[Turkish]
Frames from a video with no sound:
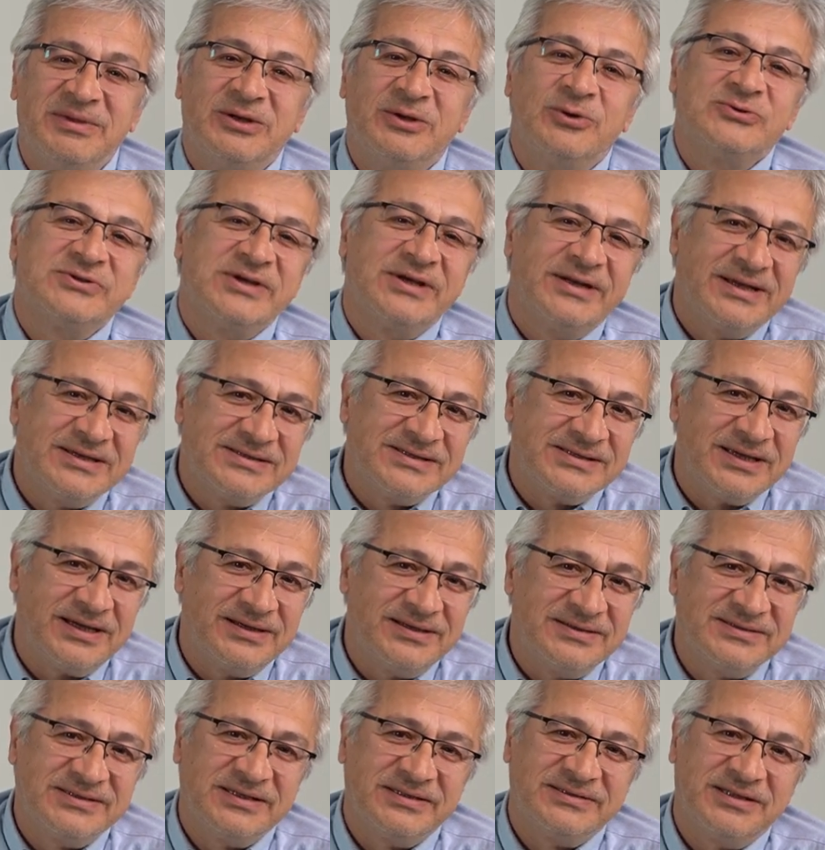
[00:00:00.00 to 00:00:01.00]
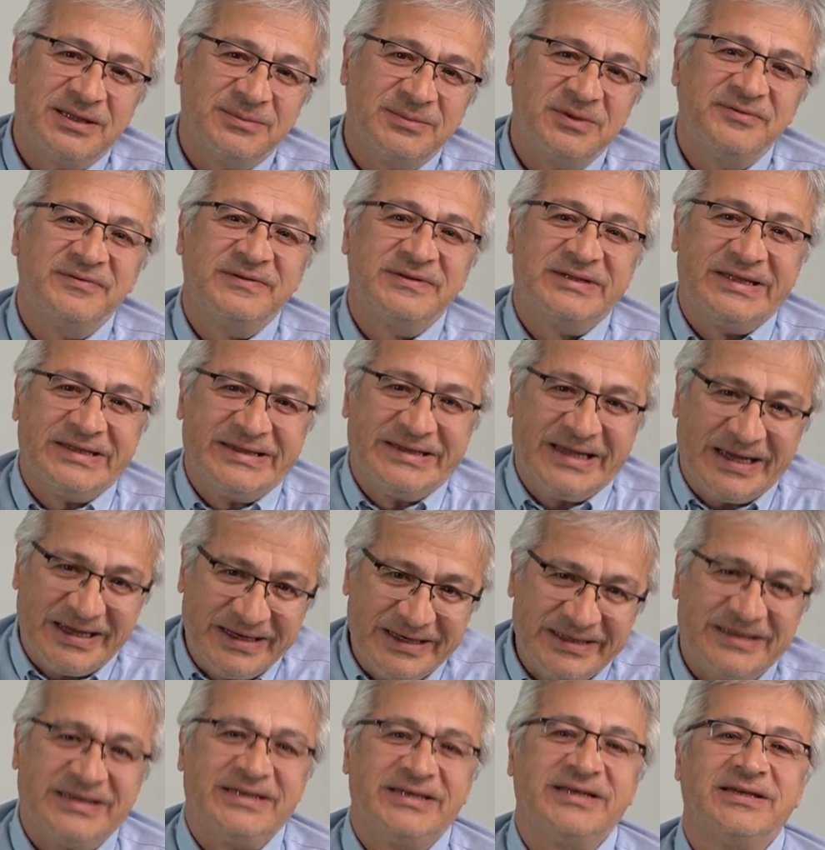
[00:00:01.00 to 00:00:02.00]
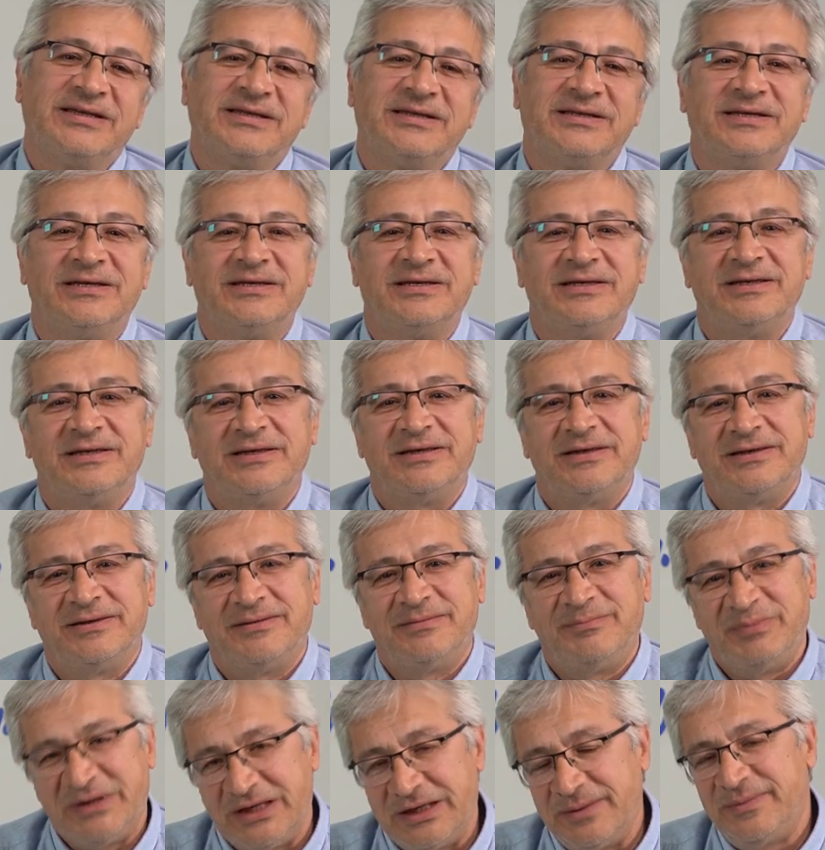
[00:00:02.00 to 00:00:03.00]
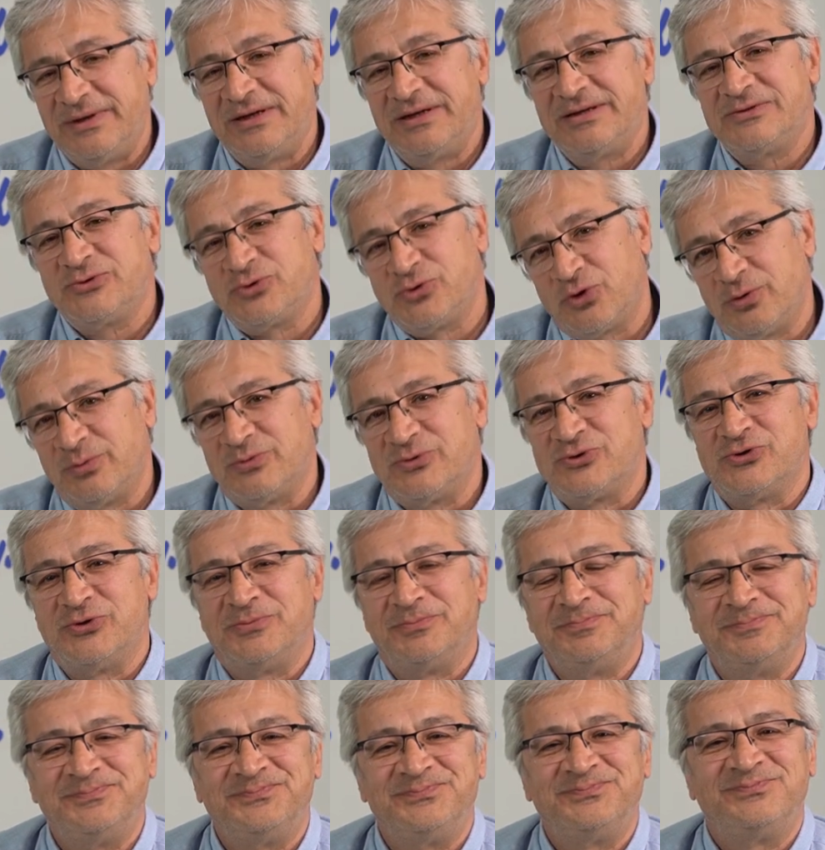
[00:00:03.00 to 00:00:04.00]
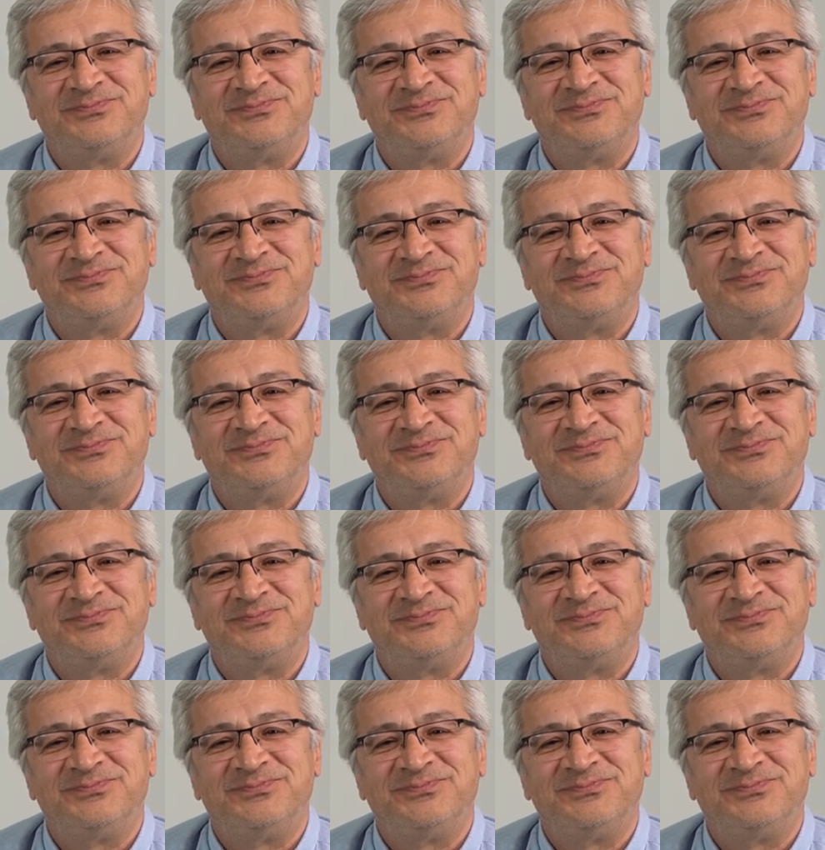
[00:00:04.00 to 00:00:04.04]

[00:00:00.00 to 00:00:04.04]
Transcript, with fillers: Bir özel hastanenin satın ve tedarik e, biriminin sorumlusuyum.